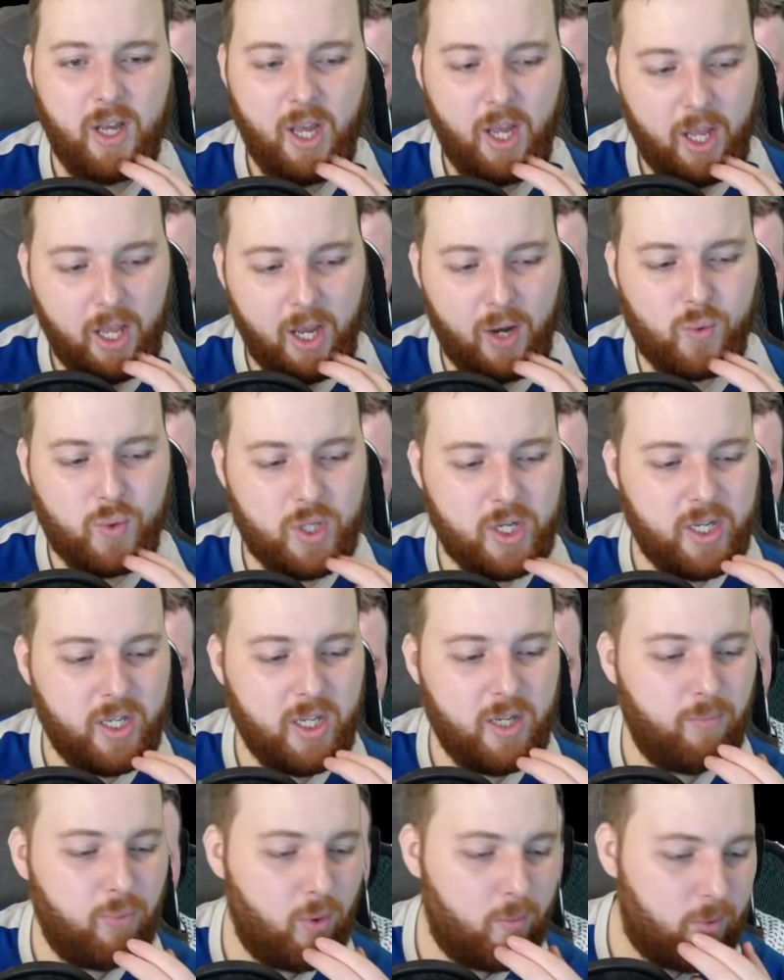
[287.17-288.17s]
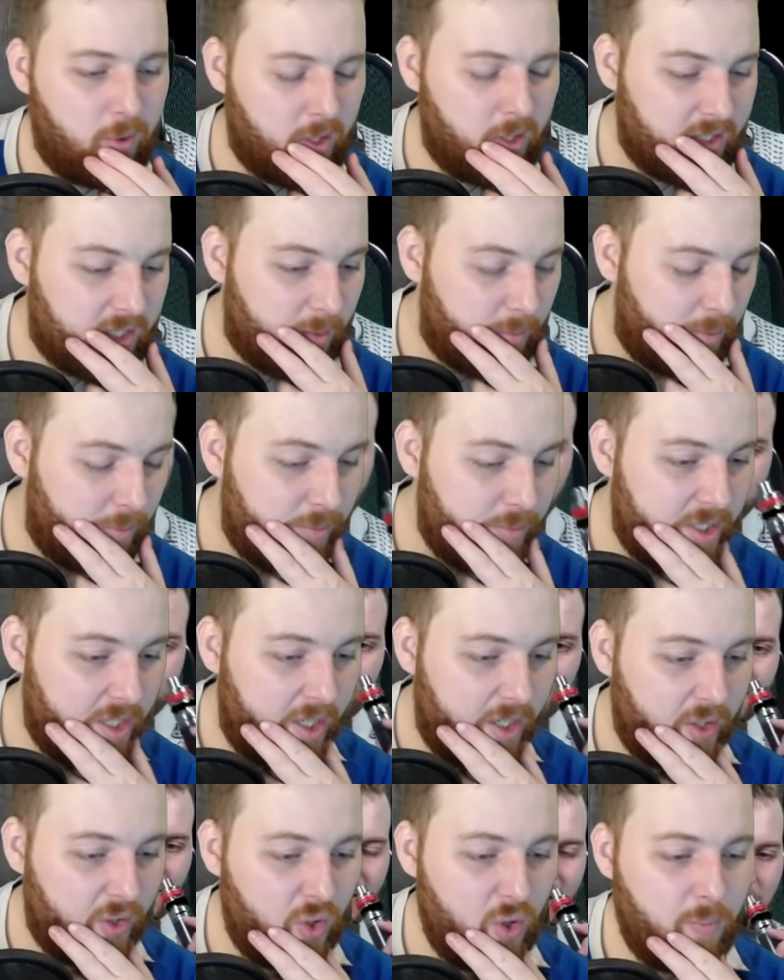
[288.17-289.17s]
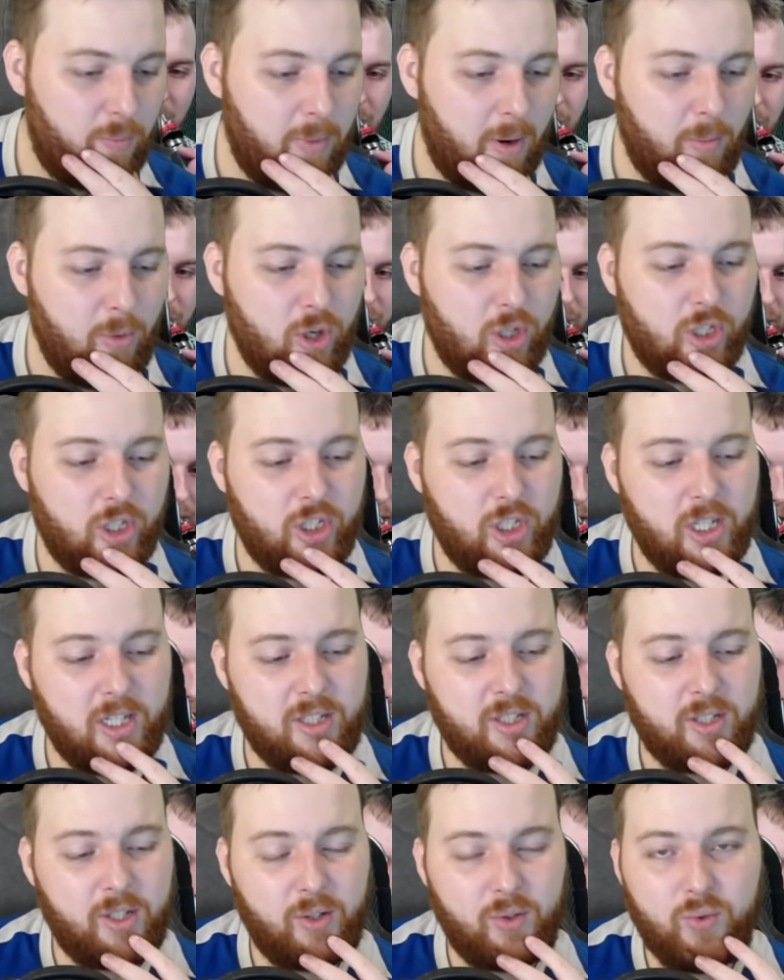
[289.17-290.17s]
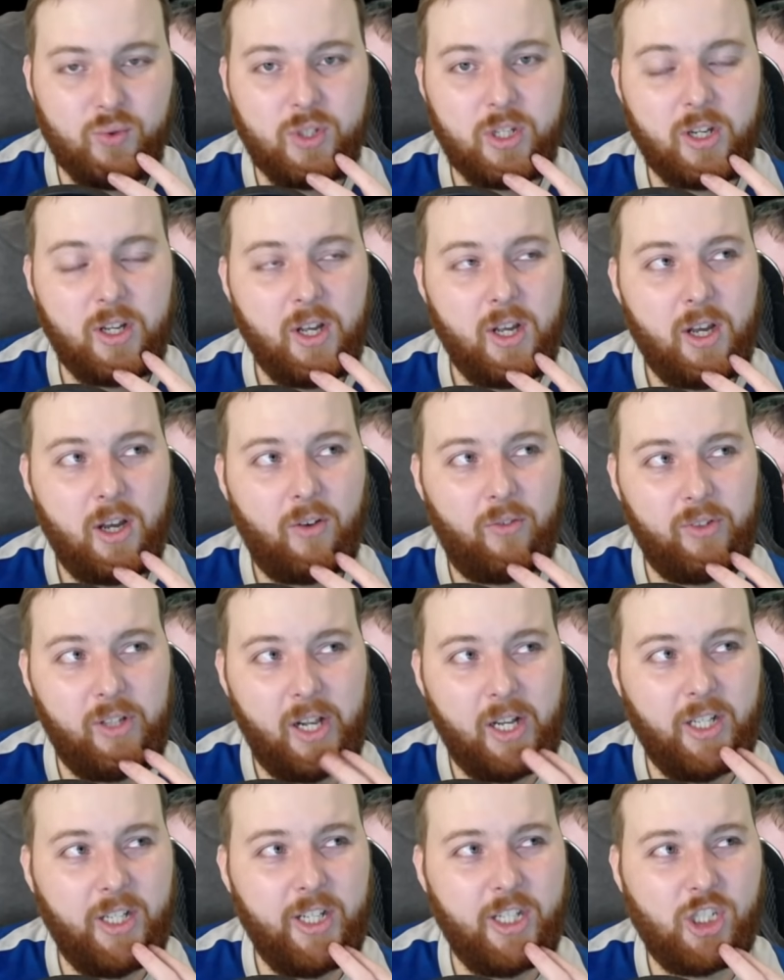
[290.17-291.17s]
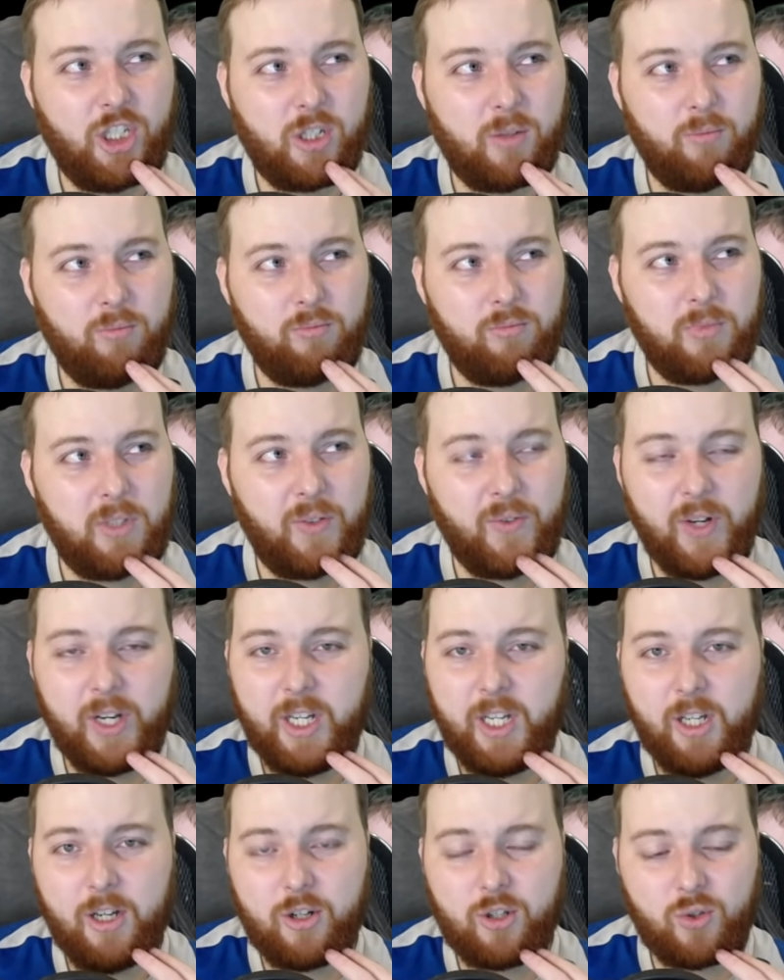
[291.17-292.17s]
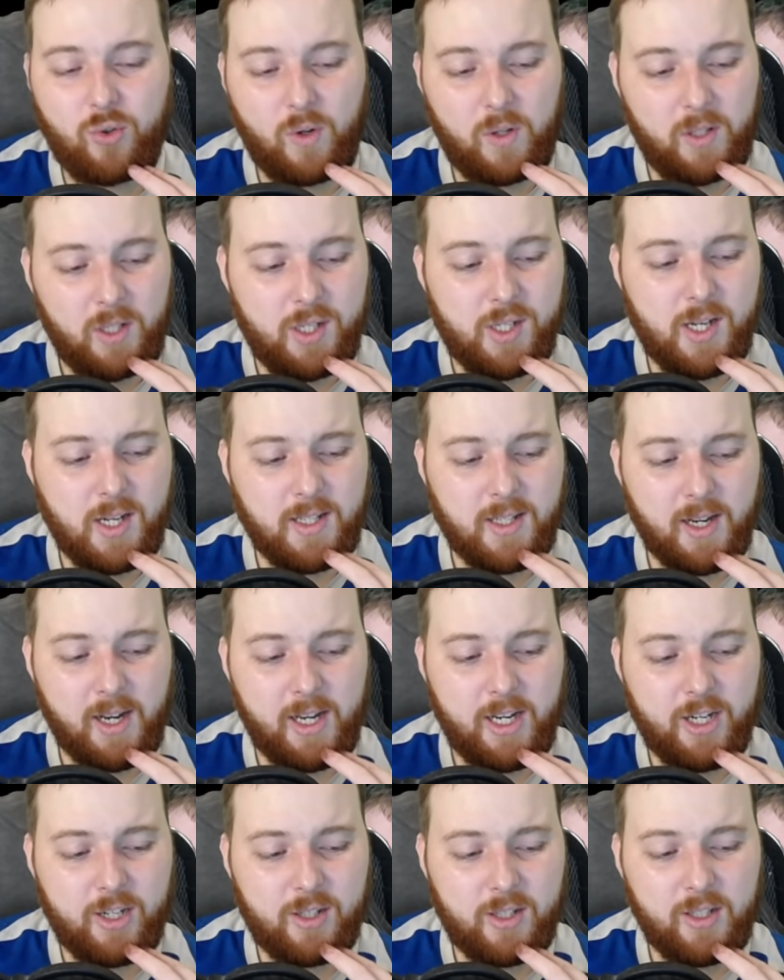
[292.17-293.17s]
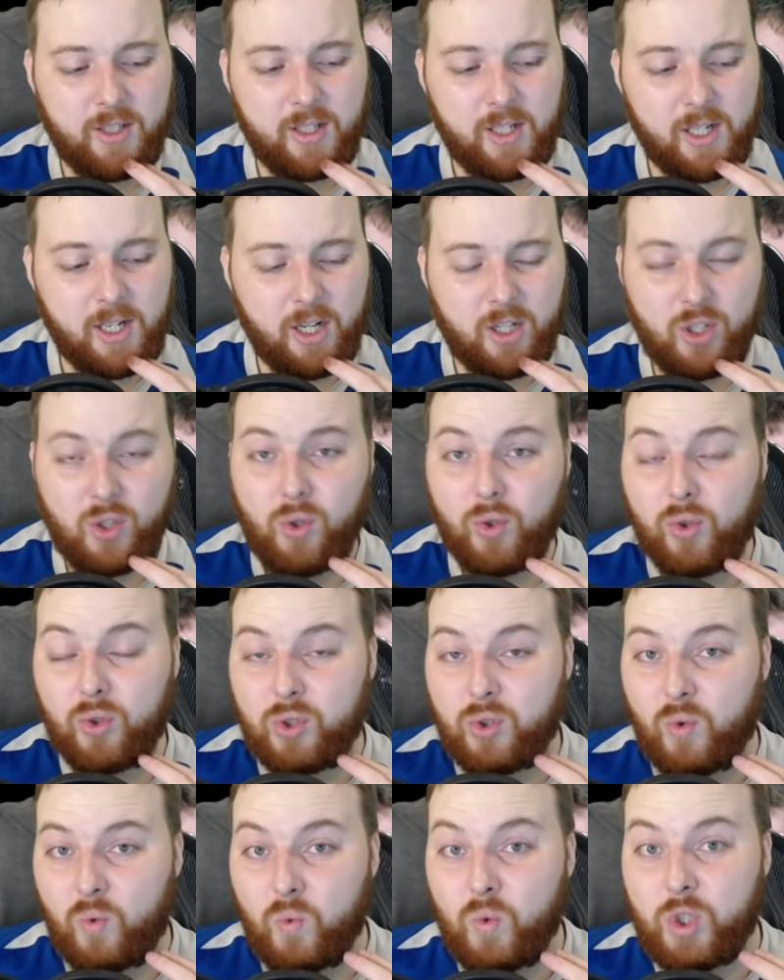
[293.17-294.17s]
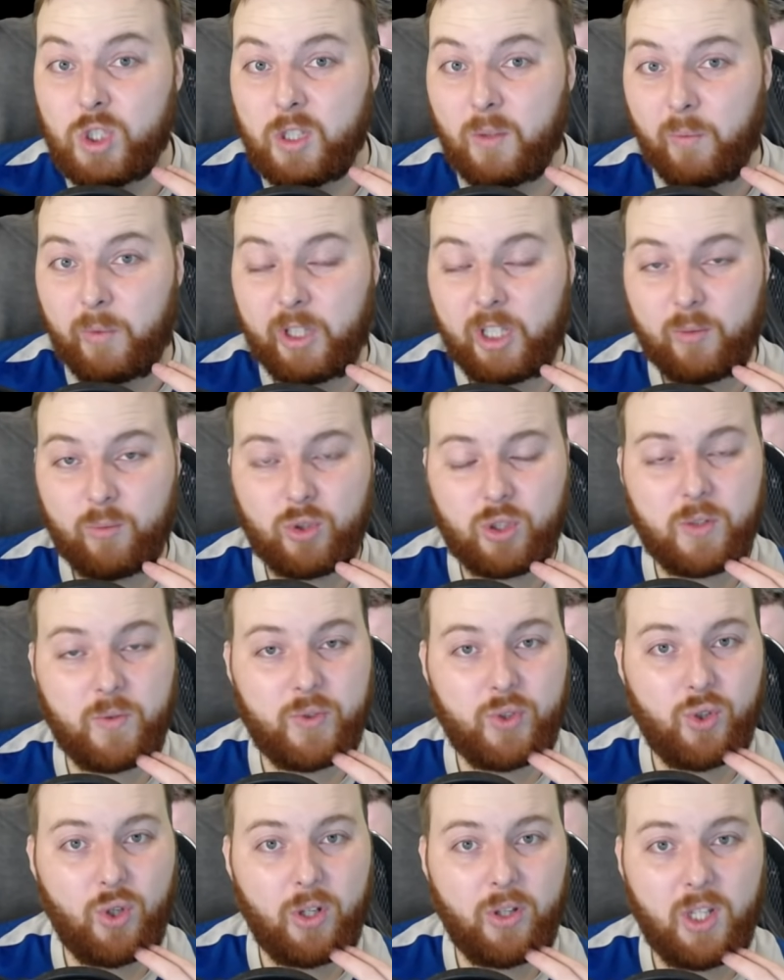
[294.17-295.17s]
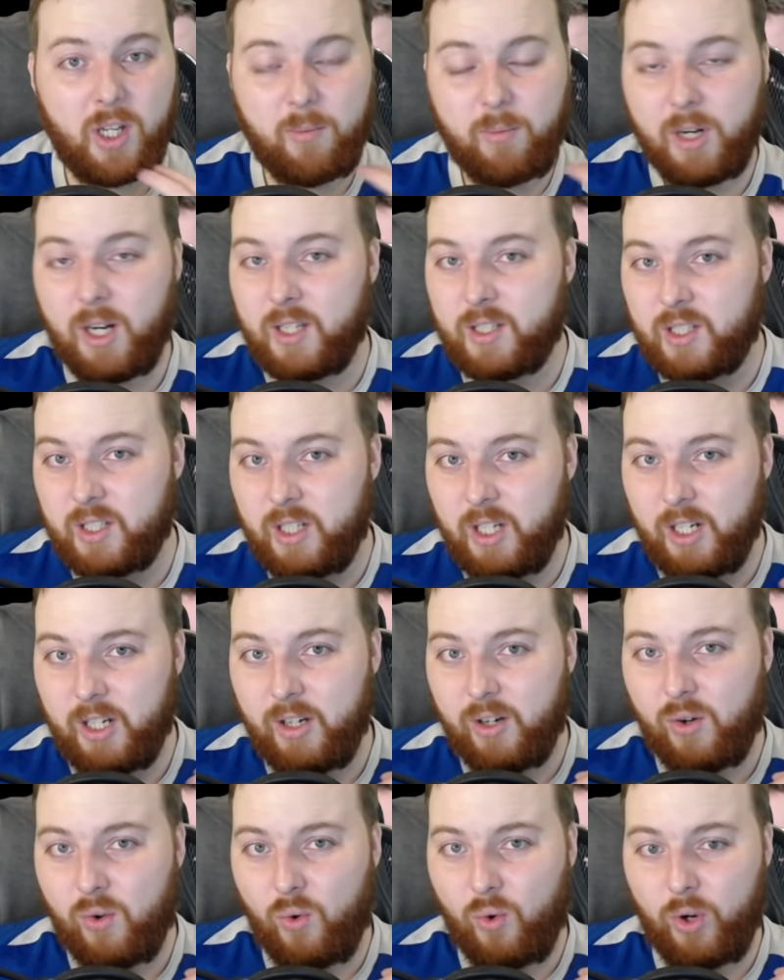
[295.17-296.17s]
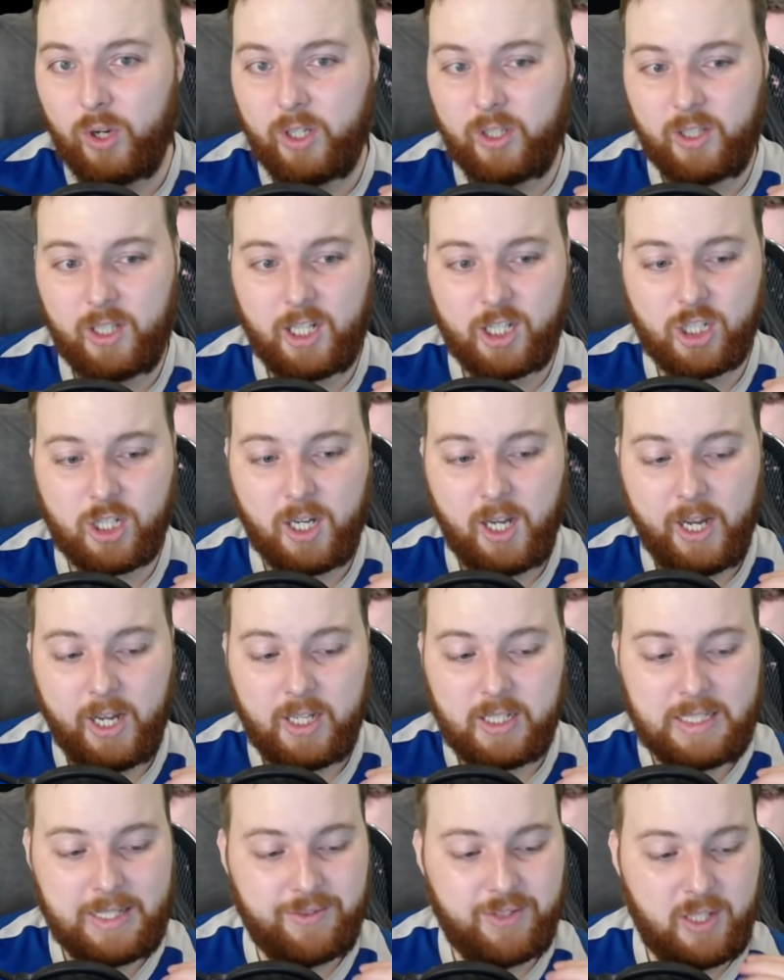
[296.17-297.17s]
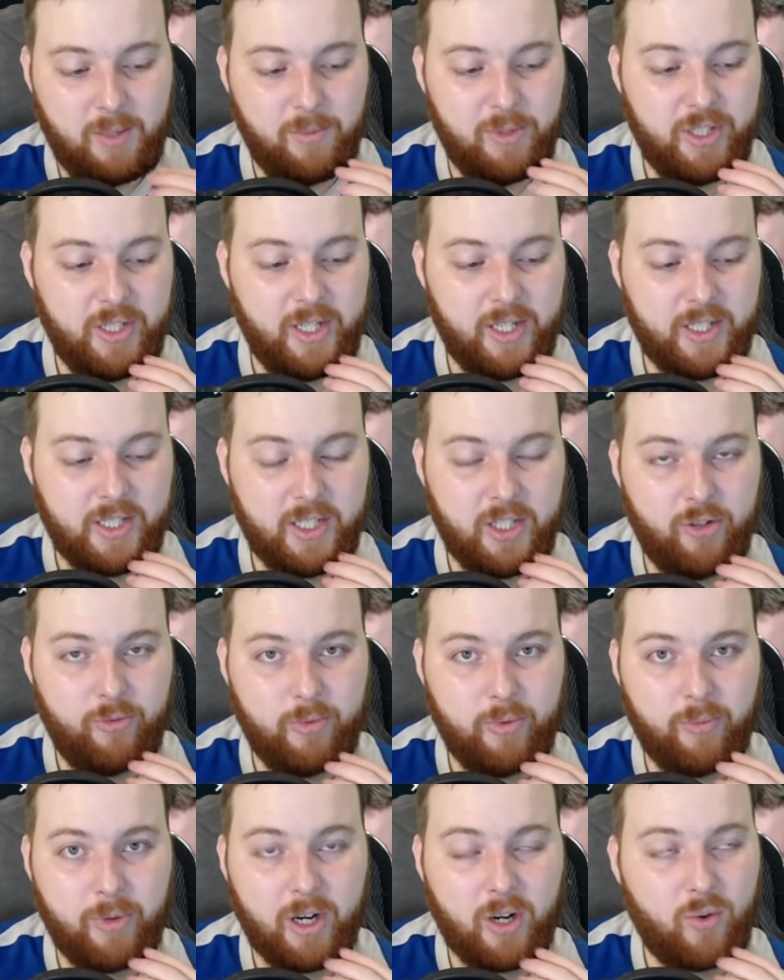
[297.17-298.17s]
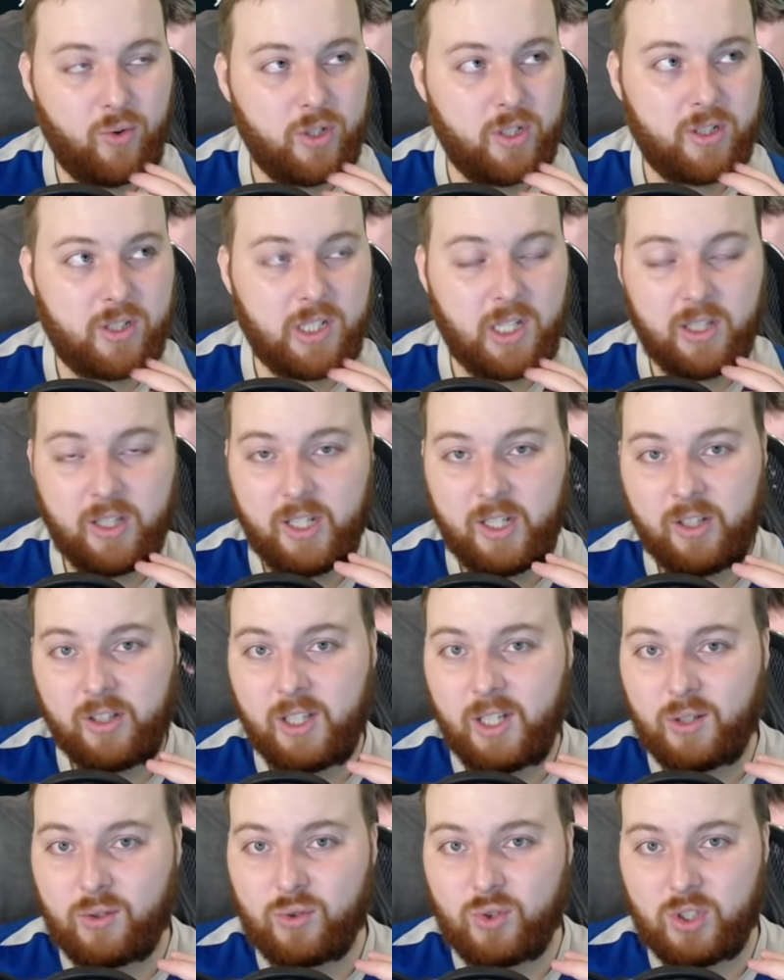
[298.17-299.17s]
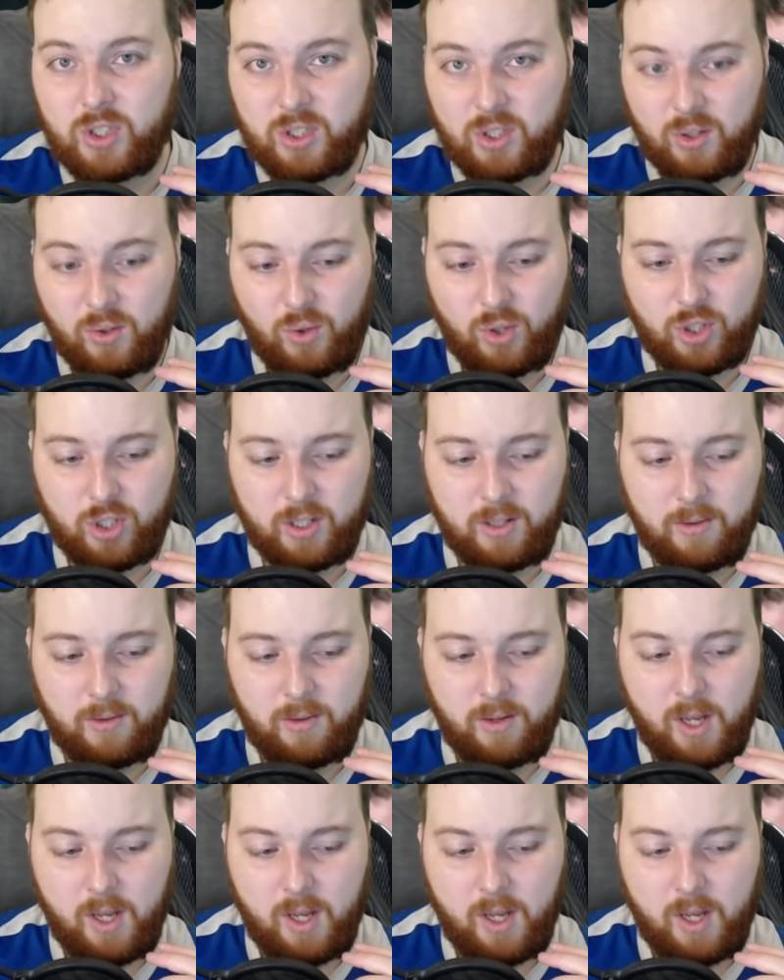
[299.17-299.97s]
Я уже и не помню на самом деле, но по большей части люди в дальнейшем говорили, что канализация, конечно, это хорошо, но скучно, потому что все однообразно и легко, и даже со всеми директивами проходится она не так уж и сложно.